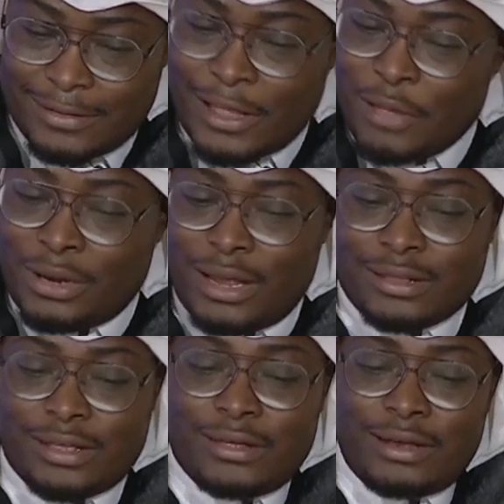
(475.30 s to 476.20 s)
طيب الله
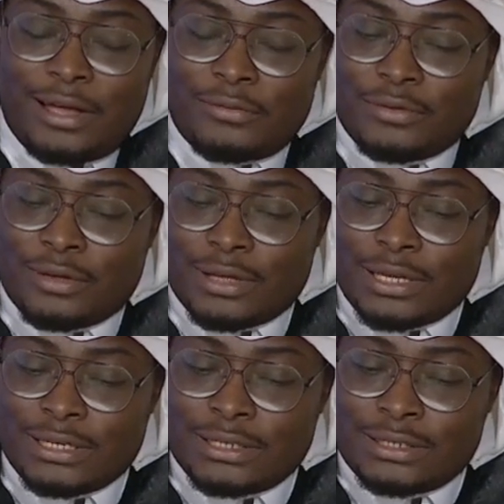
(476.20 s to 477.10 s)
يعطيك العافية
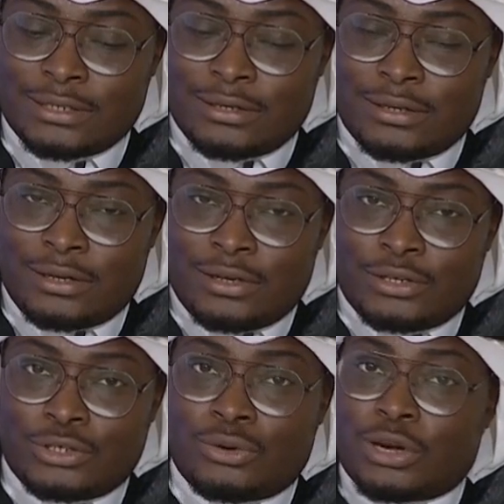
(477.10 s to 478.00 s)

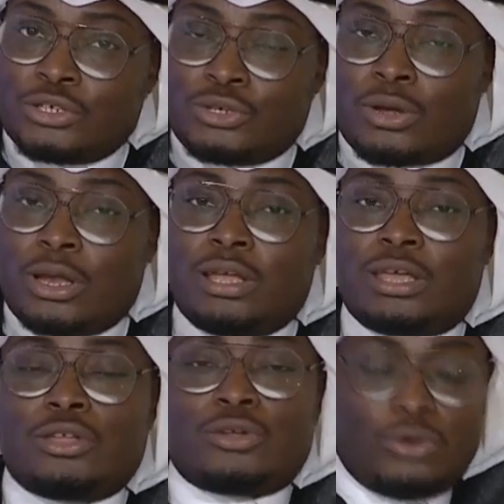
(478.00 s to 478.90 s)
شكرا شكرا
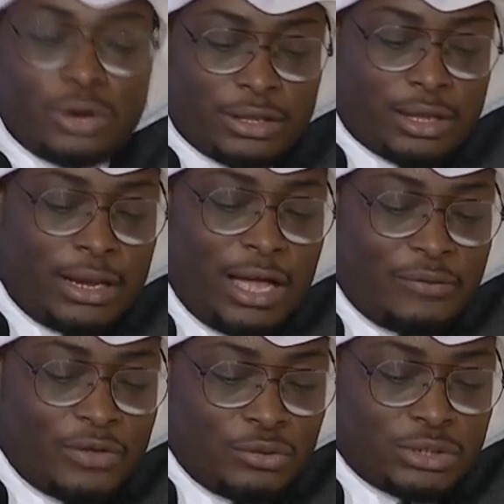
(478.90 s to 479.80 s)
لك يا دكتور يعطيك
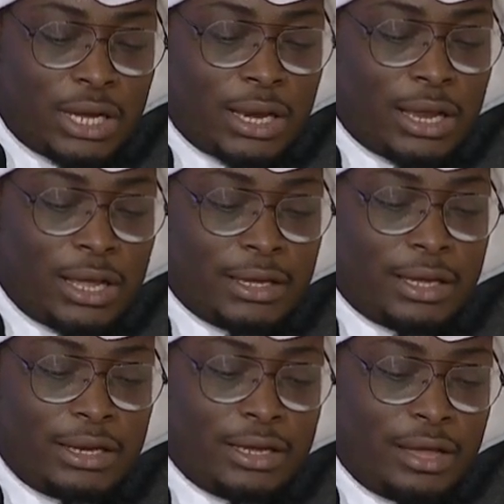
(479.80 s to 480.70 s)
العافيه وان شاء الله
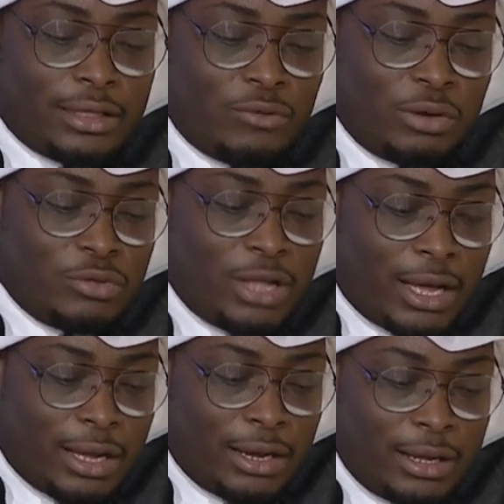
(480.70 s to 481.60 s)
يعني هذه اول مداخله